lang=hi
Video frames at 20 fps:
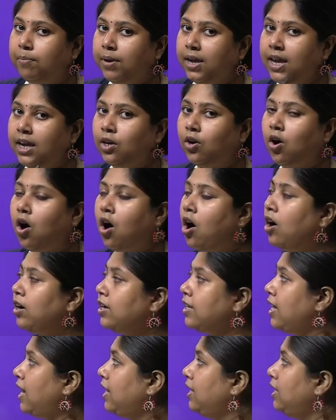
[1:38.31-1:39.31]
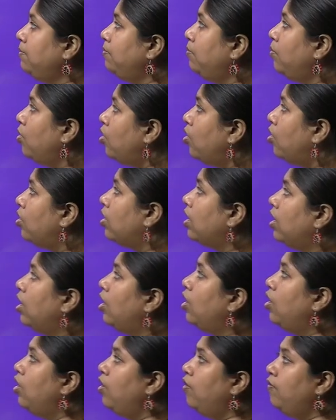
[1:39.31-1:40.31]
पीकॉक यानी मोर
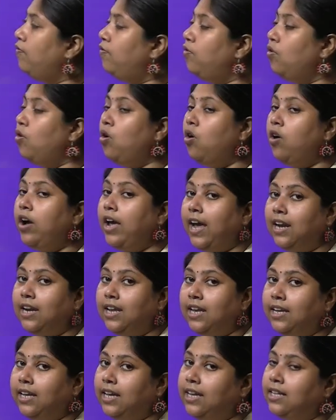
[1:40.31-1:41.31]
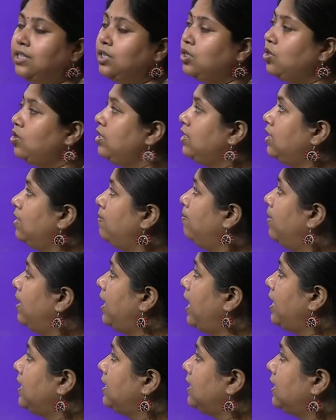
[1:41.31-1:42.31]
वो एलिगेंस को
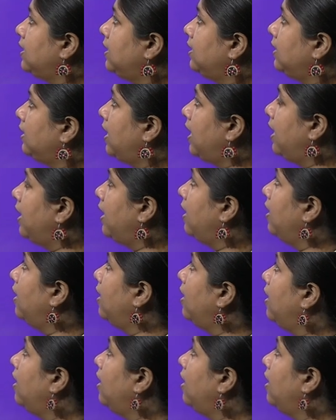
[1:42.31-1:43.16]
सिम्बलाइज करता है